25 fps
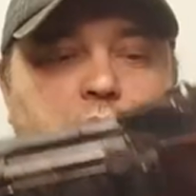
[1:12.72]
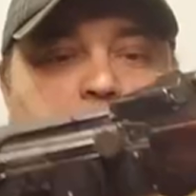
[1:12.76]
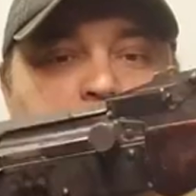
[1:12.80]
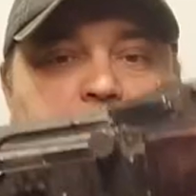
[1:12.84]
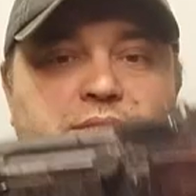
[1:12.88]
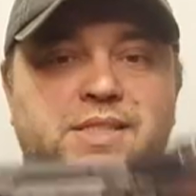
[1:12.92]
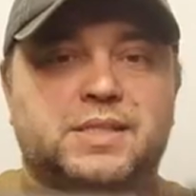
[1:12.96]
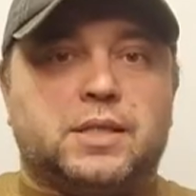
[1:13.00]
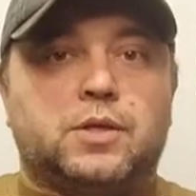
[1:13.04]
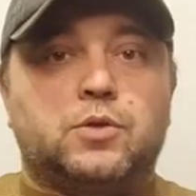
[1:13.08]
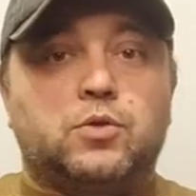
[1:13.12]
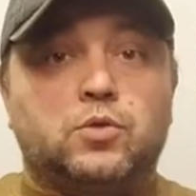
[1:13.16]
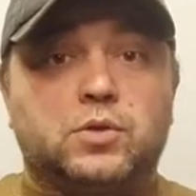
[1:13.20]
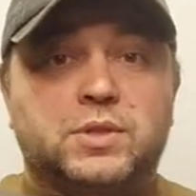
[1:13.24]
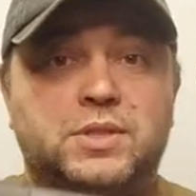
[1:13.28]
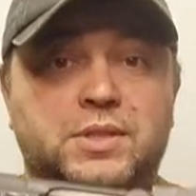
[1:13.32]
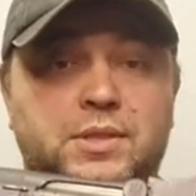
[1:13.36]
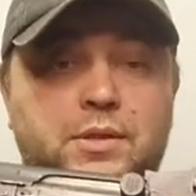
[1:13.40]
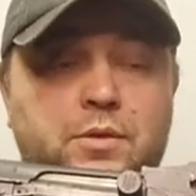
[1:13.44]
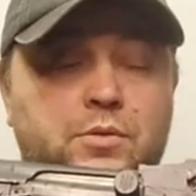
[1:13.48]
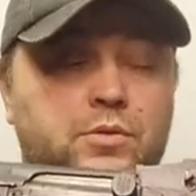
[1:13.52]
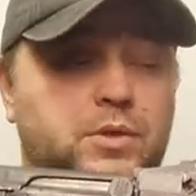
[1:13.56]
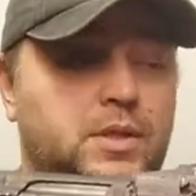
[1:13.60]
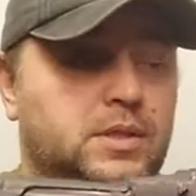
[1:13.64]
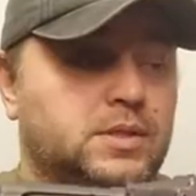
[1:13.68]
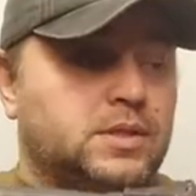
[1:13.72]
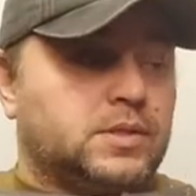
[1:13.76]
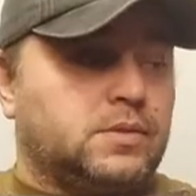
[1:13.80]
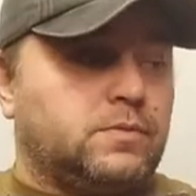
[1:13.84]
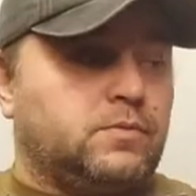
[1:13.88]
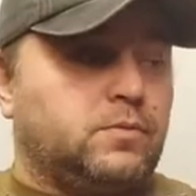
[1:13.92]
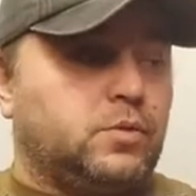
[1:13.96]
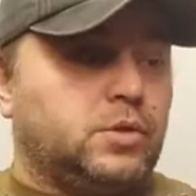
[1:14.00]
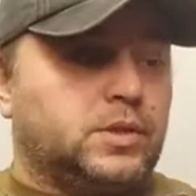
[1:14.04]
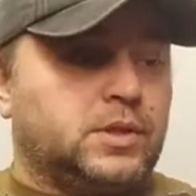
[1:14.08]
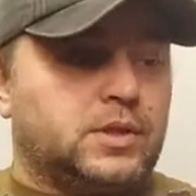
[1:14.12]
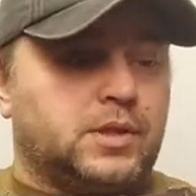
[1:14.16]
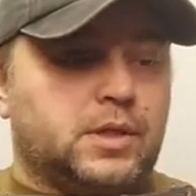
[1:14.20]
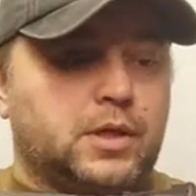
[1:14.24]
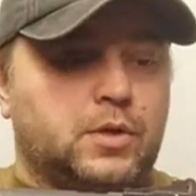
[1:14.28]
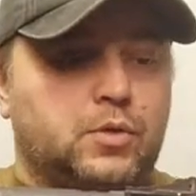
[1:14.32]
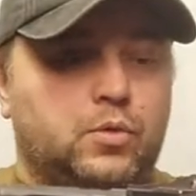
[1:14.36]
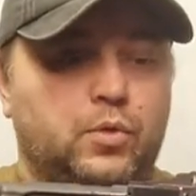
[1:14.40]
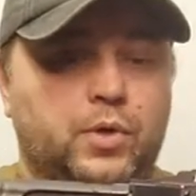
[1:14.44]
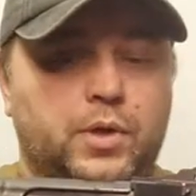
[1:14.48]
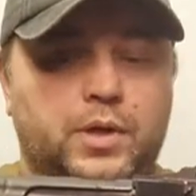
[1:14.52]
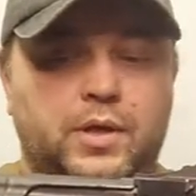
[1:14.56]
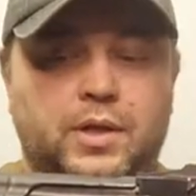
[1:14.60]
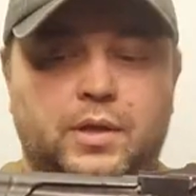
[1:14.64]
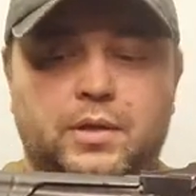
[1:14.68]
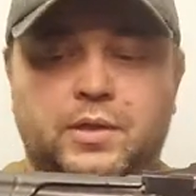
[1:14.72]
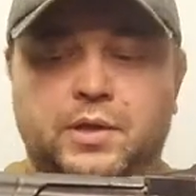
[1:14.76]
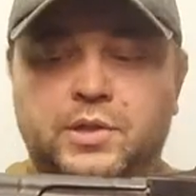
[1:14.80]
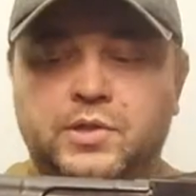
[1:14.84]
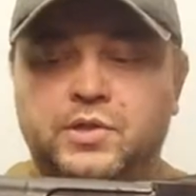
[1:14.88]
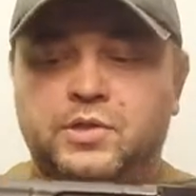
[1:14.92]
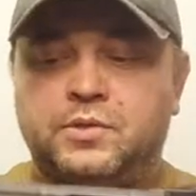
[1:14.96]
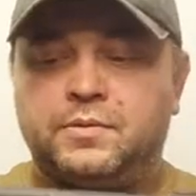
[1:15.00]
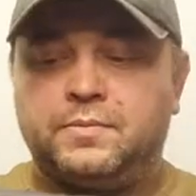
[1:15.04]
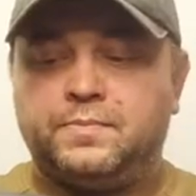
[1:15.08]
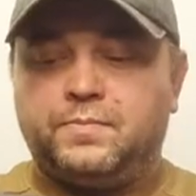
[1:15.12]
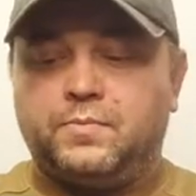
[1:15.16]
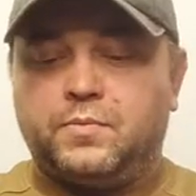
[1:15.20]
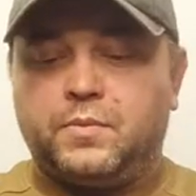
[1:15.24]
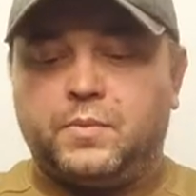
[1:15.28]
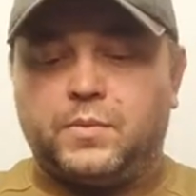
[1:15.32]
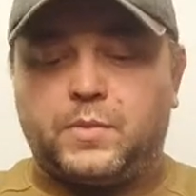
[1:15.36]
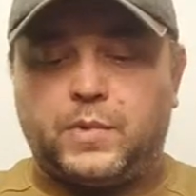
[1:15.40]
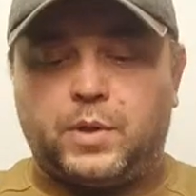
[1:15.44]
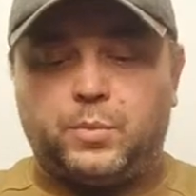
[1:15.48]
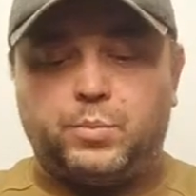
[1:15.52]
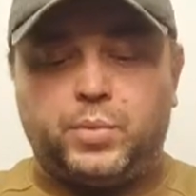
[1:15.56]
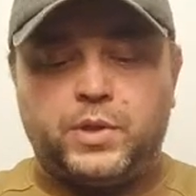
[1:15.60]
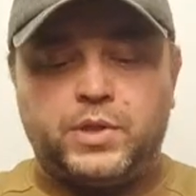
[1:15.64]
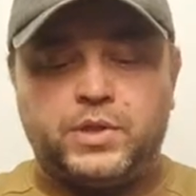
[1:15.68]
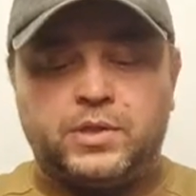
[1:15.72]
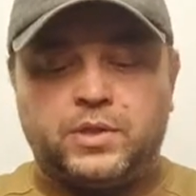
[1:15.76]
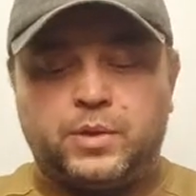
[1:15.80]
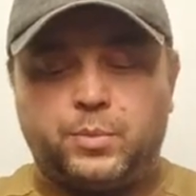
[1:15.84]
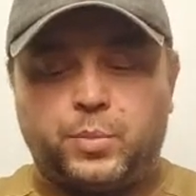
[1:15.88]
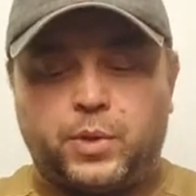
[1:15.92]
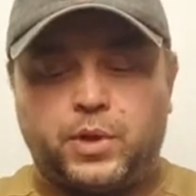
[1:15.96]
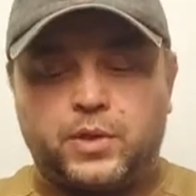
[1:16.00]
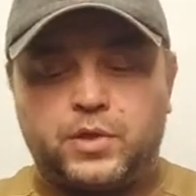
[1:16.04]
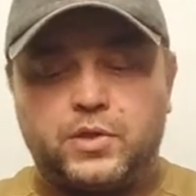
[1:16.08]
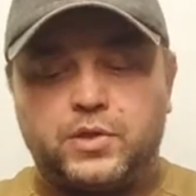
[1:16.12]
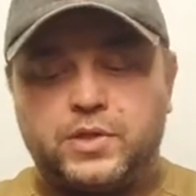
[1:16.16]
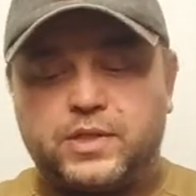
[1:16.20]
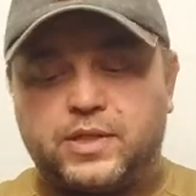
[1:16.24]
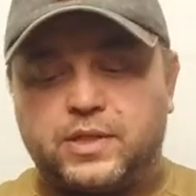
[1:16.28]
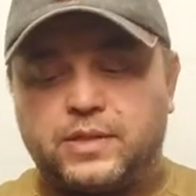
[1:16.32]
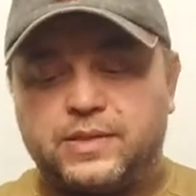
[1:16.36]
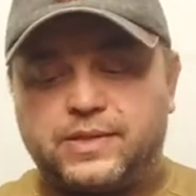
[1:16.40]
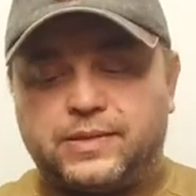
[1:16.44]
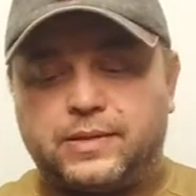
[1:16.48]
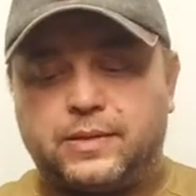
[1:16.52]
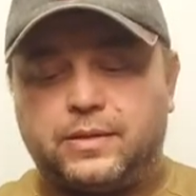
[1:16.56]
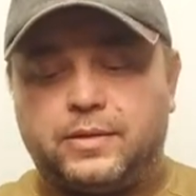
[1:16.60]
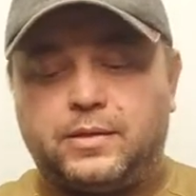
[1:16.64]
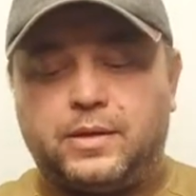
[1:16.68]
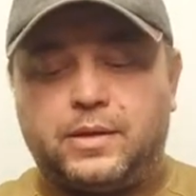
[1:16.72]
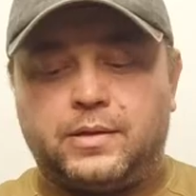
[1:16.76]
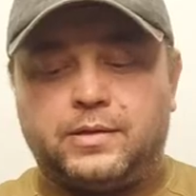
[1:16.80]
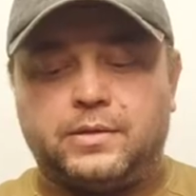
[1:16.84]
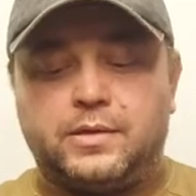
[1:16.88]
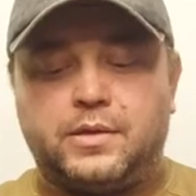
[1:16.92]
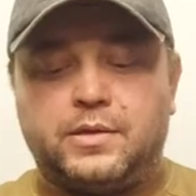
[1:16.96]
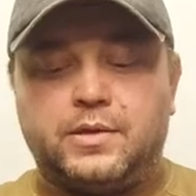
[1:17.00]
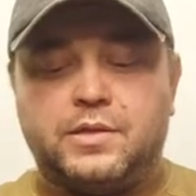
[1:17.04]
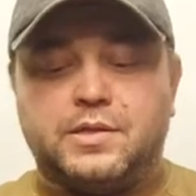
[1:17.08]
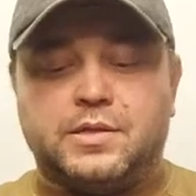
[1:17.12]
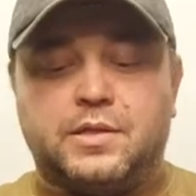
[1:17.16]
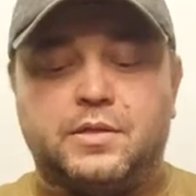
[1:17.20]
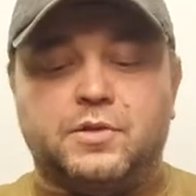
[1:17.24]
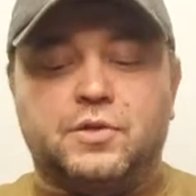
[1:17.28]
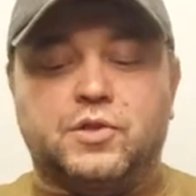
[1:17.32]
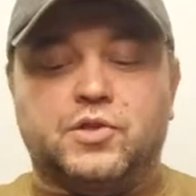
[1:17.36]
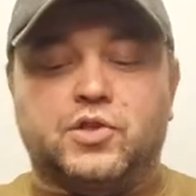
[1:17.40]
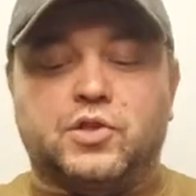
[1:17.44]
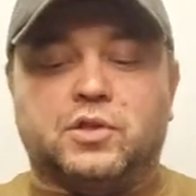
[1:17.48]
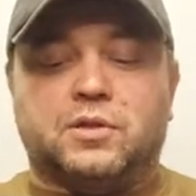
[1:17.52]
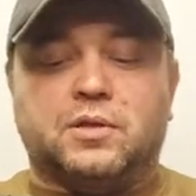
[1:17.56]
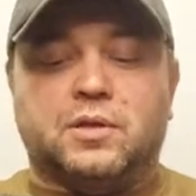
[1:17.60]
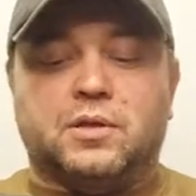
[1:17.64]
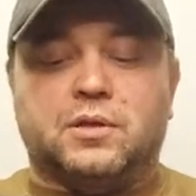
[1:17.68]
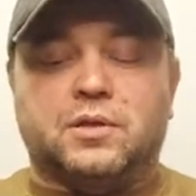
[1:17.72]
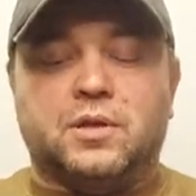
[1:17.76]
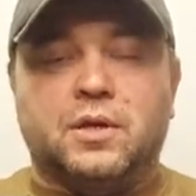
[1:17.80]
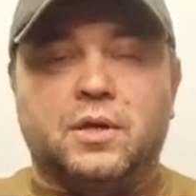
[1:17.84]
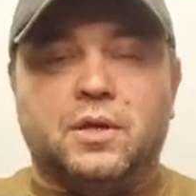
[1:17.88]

И остается у нас вот такой коллаж обычный, практически стандартный, если не считать